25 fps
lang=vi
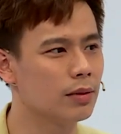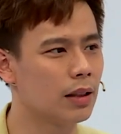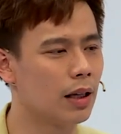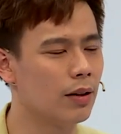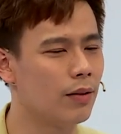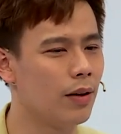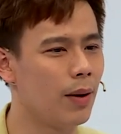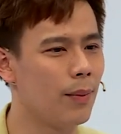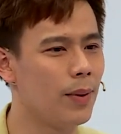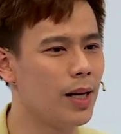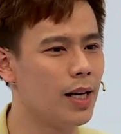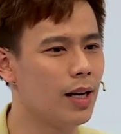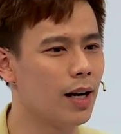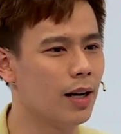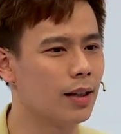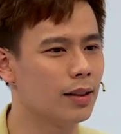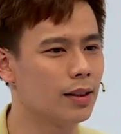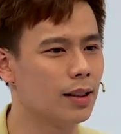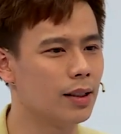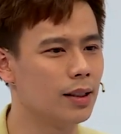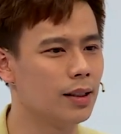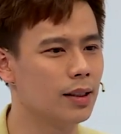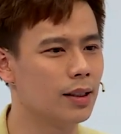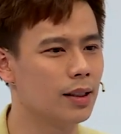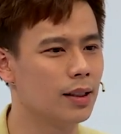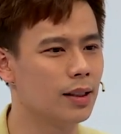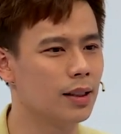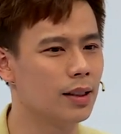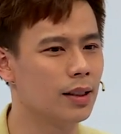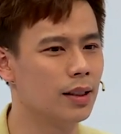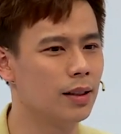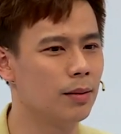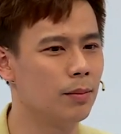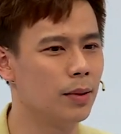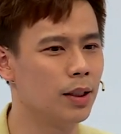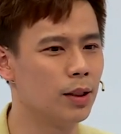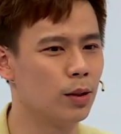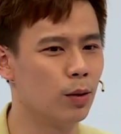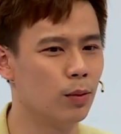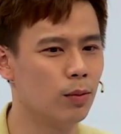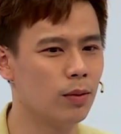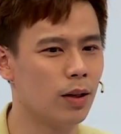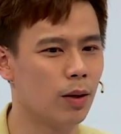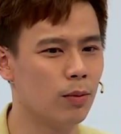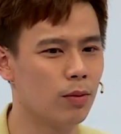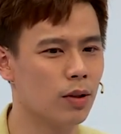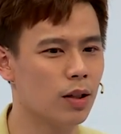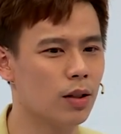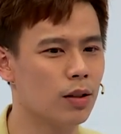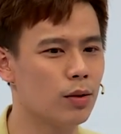Tại vì bây giờ thì uh, mình cũng
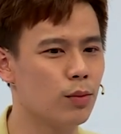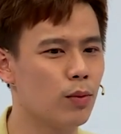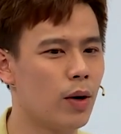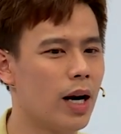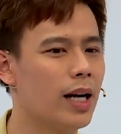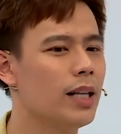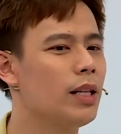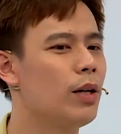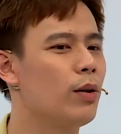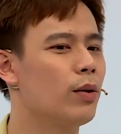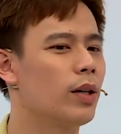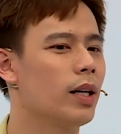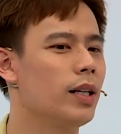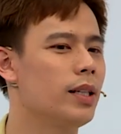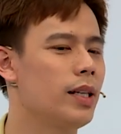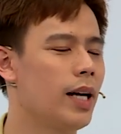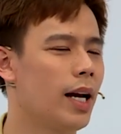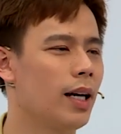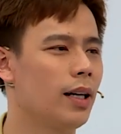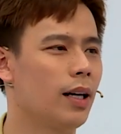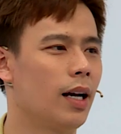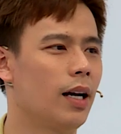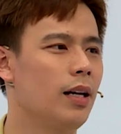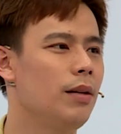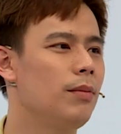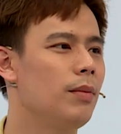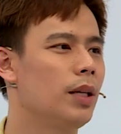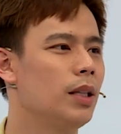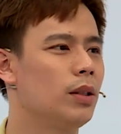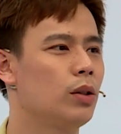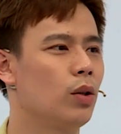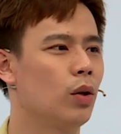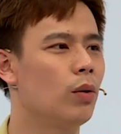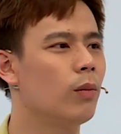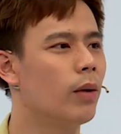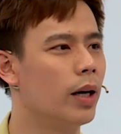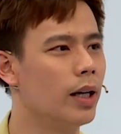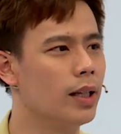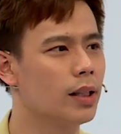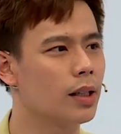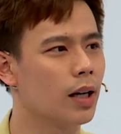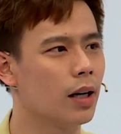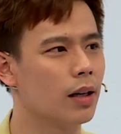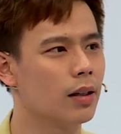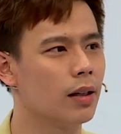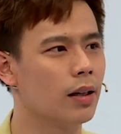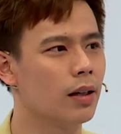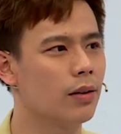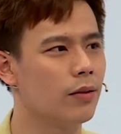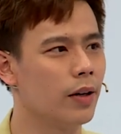không có quá nhiều thời gian để mình chuẩn bị cho
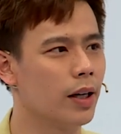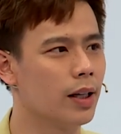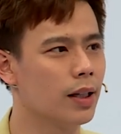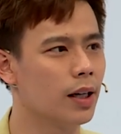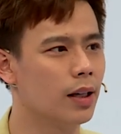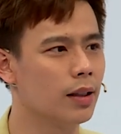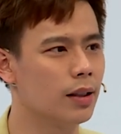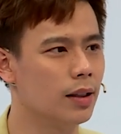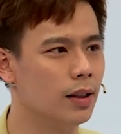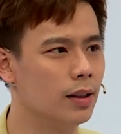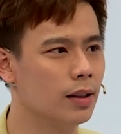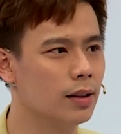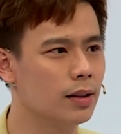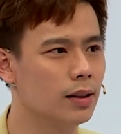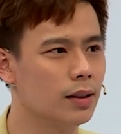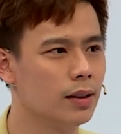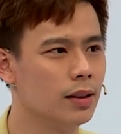những cái việc đó nữa.